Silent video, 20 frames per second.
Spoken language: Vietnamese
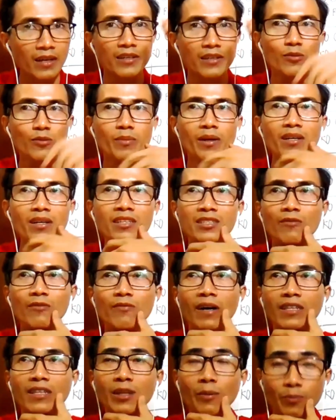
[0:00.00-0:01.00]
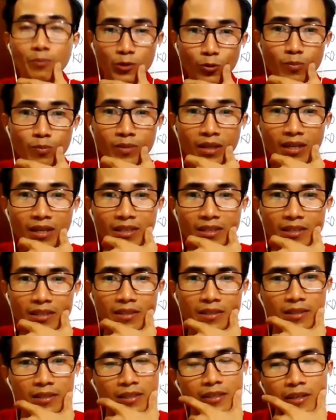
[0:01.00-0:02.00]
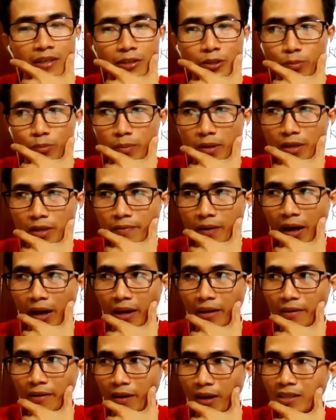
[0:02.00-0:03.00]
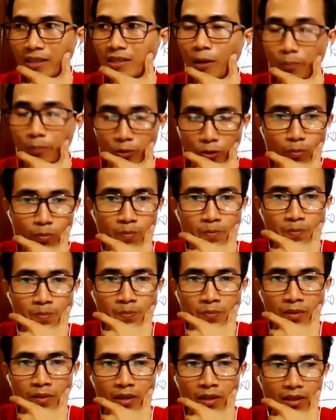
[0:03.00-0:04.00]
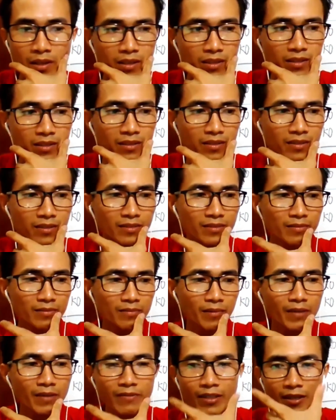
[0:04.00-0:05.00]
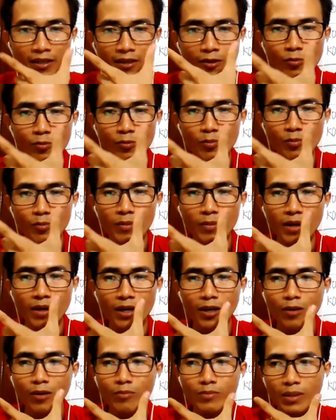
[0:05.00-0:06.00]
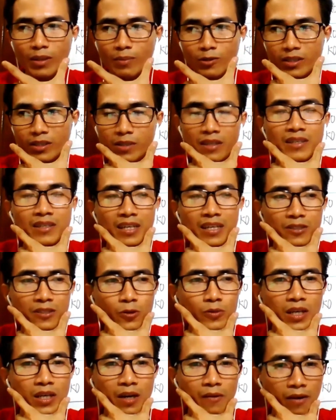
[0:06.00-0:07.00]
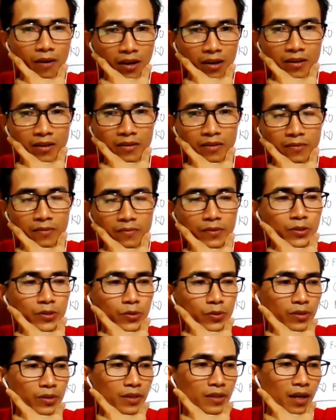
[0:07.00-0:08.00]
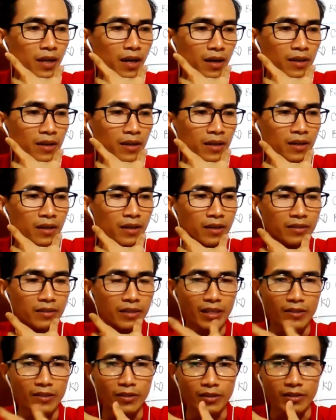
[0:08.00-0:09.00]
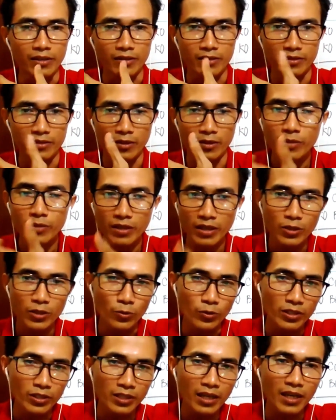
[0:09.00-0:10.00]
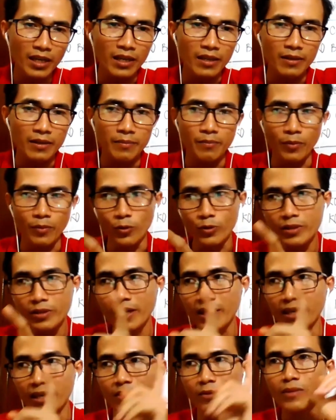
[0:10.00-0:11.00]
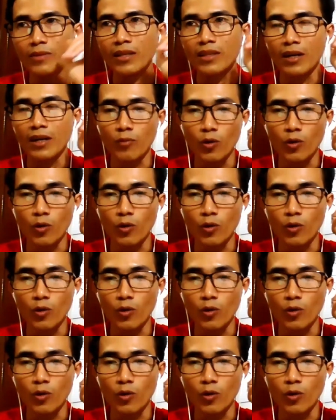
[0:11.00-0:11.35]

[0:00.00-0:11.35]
à, điều mới là sao phải tập trung nha cái là điều mới phải phải tập trung à, bởi vì lúc mà không tập trung thì không được tính cái số giờ vào đó ví dụ như là rèn luyện giống như cái chuỗi thử thách này mỗi ngày chúng ta